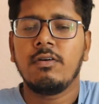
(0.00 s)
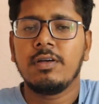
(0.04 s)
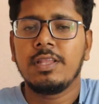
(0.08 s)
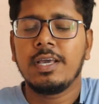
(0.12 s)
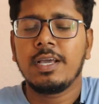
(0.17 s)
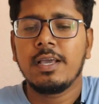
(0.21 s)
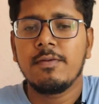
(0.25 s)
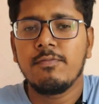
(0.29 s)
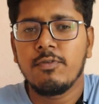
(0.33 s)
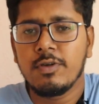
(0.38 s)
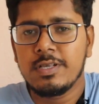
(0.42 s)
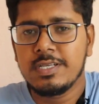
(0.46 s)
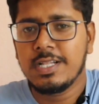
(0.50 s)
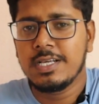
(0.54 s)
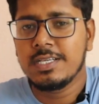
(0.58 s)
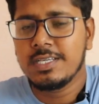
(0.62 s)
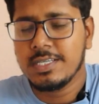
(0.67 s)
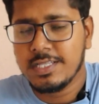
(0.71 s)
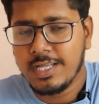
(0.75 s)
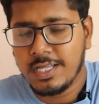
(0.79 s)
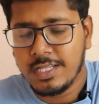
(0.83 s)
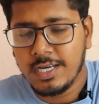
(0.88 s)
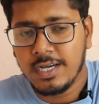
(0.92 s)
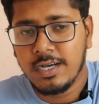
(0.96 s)
অনেকে বলছিলেন
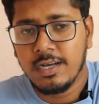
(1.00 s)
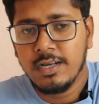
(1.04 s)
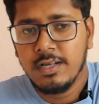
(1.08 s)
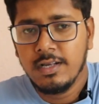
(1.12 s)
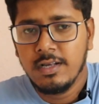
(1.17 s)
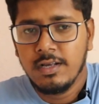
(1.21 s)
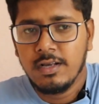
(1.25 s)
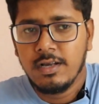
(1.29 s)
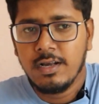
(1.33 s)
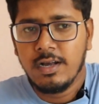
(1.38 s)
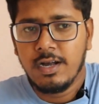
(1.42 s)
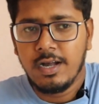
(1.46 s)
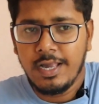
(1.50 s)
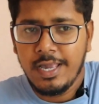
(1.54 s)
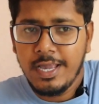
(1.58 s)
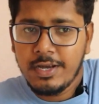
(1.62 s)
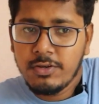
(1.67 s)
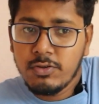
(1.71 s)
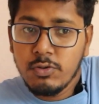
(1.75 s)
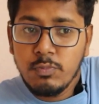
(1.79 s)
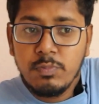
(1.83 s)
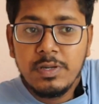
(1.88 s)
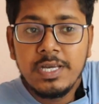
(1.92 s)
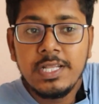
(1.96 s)
যে দাদা
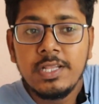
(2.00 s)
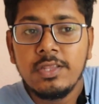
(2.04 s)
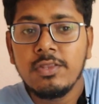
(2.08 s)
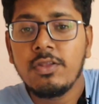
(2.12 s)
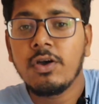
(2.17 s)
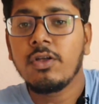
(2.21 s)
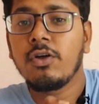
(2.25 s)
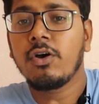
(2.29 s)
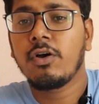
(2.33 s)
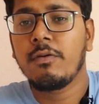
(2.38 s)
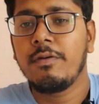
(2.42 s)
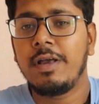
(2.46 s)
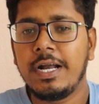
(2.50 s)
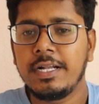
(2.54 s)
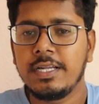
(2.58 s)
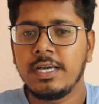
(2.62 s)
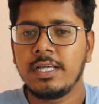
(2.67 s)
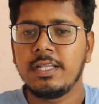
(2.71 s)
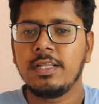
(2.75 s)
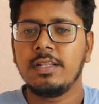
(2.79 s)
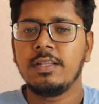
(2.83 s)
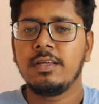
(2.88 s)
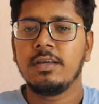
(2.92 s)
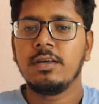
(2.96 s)
একটু ভিন্ন রকমের
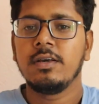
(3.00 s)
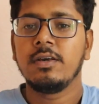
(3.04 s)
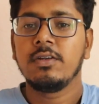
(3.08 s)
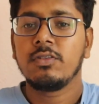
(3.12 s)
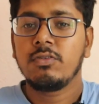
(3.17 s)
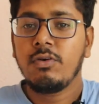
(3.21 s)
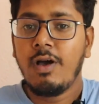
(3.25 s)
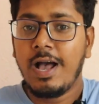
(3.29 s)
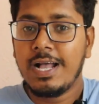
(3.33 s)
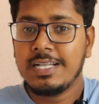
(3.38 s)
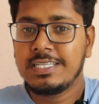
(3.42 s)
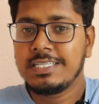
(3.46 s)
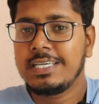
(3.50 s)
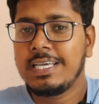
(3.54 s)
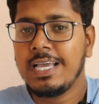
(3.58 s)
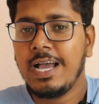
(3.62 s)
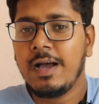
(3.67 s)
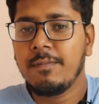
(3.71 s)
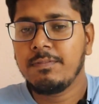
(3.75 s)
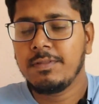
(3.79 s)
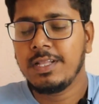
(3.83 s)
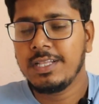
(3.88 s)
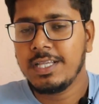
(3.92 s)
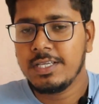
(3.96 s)
আইডিয়া দিন তো আজকে
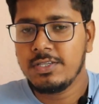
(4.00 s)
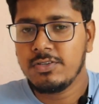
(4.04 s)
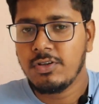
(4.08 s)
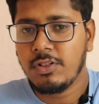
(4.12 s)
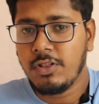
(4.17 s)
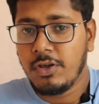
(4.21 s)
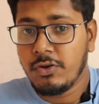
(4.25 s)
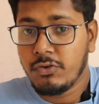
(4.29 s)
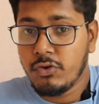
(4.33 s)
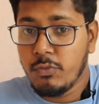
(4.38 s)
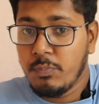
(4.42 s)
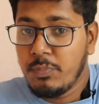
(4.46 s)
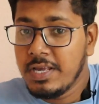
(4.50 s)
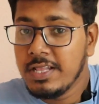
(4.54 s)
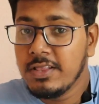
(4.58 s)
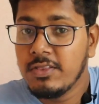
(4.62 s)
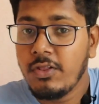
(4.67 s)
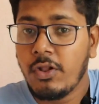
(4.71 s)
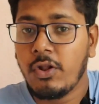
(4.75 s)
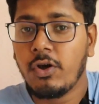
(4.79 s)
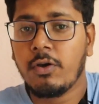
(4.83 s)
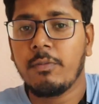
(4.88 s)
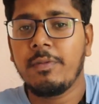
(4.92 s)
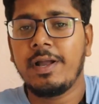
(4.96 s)
আপনাদের জন্য একটু
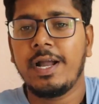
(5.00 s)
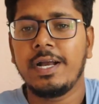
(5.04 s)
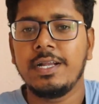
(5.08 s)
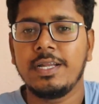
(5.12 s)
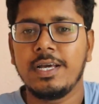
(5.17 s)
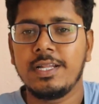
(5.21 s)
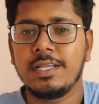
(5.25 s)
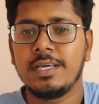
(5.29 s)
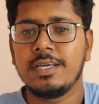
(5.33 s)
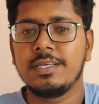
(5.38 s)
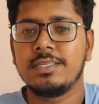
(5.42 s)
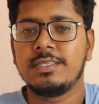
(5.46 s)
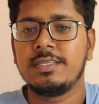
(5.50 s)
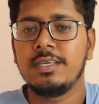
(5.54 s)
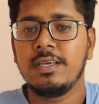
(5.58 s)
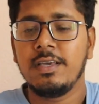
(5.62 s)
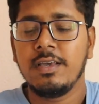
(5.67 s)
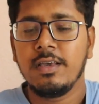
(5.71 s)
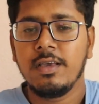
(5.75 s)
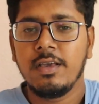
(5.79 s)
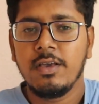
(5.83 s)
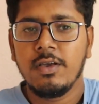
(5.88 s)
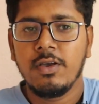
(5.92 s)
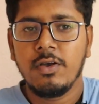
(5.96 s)
ভিন্ন রকমের আইডিয়া নিয়ে এসেছি
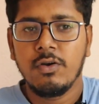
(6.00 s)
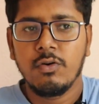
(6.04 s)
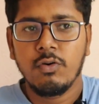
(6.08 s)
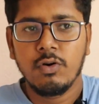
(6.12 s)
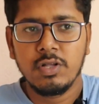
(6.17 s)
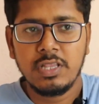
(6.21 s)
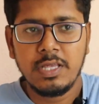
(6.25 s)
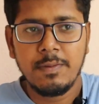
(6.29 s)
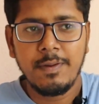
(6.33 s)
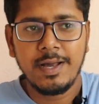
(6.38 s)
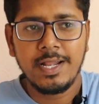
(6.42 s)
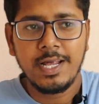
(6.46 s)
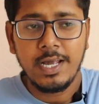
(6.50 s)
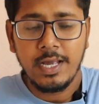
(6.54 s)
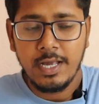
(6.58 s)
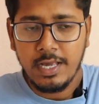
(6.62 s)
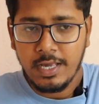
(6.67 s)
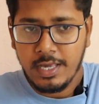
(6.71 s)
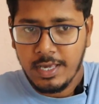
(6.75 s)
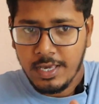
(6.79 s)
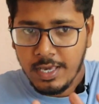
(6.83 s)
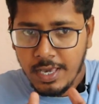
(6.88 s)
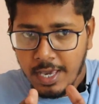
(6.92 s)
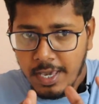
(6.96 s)
হতে পারে
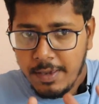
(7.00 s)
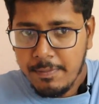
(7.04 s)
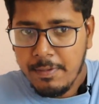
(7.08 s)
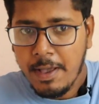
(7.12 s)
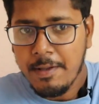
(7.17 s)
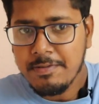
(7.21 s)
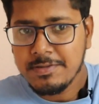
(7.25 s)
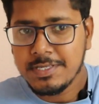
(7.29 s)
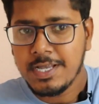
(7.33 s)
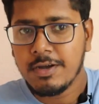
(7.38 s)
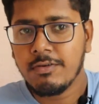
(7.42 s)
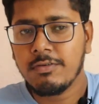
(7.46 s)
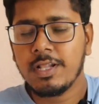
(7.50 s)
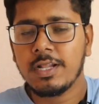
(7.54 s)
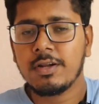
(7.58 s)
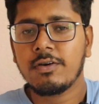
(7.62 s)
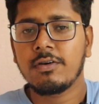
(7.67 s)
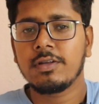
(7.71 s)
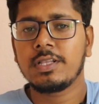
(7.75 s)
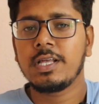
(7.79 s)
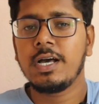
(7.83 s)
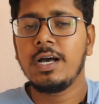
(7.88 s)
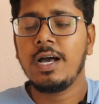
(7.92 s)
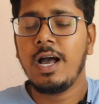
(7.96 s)
এই ব্যবসাগুলোর
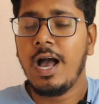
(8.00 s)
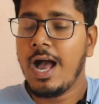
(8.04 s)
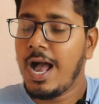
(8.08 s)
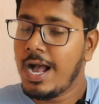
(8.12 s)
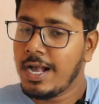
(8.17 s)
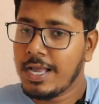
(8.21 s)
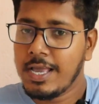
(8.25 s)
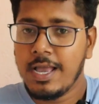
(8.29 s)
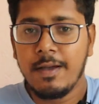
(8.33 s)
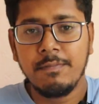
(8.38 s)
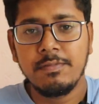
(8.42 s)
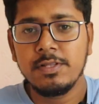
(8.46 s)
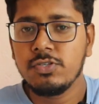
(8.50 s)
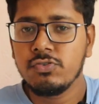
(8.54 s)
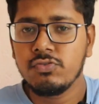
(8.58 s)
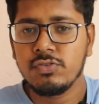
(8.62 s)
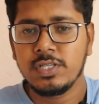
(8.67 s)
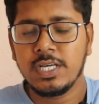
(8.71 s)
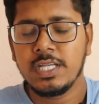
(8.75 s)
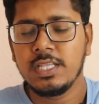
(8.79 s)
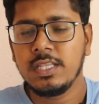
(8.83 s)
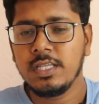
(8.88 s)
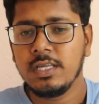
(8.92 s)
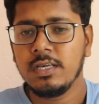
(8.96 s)
কথা আগে আপনি
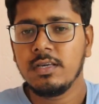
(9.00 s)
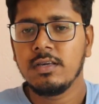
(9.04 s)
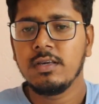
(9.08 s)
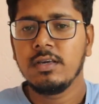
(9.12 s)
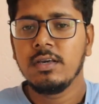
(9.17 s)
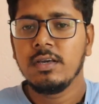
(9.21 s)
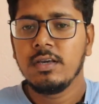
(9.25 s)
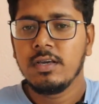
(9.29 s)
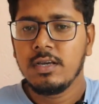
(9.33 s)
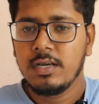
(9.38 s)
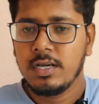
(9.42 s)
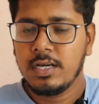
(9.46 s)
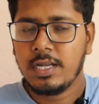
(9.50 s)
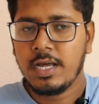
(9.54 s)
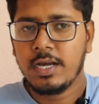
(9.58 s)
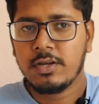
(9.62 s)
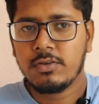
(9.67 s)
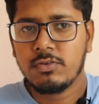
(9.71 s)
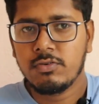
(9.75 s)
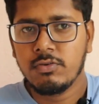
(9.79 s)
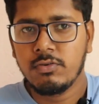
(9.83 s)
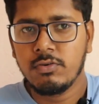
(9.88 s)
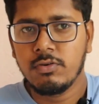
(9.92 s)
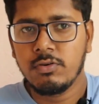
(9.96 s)
শুনেননি এটা
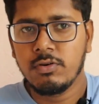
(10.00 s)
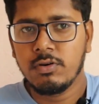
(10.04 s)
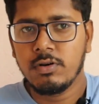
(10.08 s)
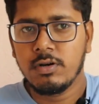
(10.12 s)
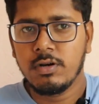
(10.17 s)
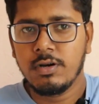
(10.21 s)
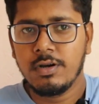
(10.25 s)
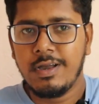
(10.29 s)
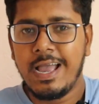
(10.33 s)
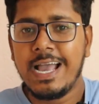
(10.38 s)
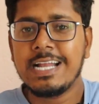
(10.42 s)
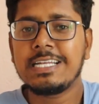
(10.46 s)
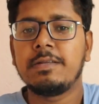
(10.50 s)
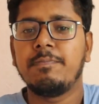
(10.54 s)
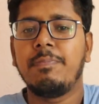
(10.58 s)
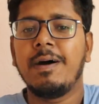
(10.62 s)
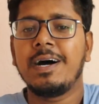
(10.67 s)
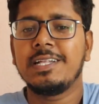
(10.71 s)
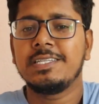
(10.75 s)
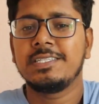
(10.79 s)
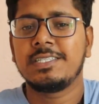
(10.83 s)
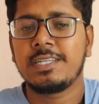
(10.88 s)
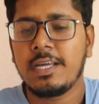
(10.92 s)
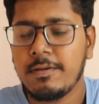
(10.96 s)
একটু
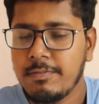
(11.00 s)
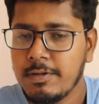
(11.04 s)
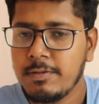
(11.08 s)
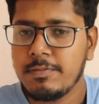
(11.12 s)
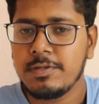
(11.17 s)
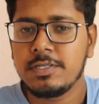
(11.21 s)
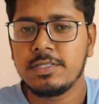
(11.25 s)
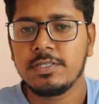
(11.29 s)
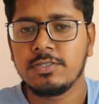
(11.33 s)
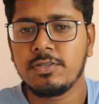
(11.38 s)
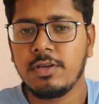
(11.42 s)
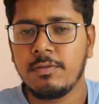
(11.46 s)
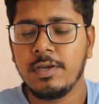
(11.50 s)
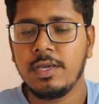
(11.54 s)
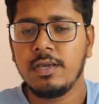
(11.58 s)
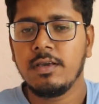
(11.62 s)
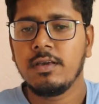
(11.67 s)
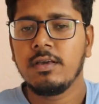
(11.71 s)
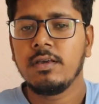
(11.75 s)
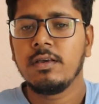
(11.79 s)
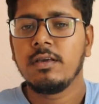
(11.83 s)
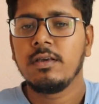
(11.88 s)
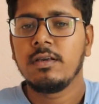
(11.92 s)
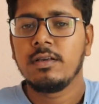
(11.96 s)
অ্যাডভান্স টাইপের বিজনেস হবে
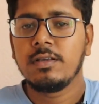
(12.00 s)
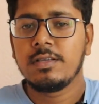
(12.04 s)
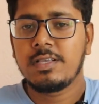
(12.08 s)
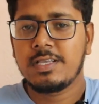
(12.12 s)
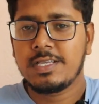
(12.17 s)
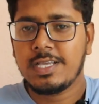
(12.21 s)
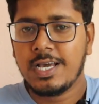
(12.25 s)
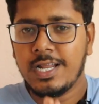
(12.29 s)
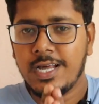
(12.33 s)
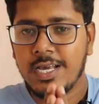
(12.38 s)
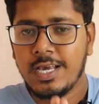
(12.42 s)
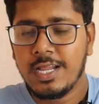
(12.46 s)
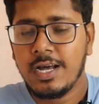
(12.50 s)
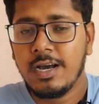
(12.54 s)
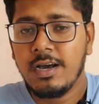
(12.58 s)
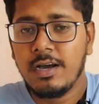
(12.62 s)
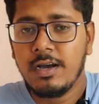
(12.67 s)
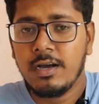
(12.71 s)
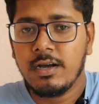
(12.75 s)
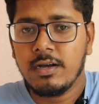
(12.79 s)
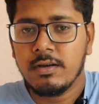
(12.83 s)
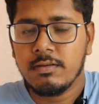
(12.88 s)
যারা যারা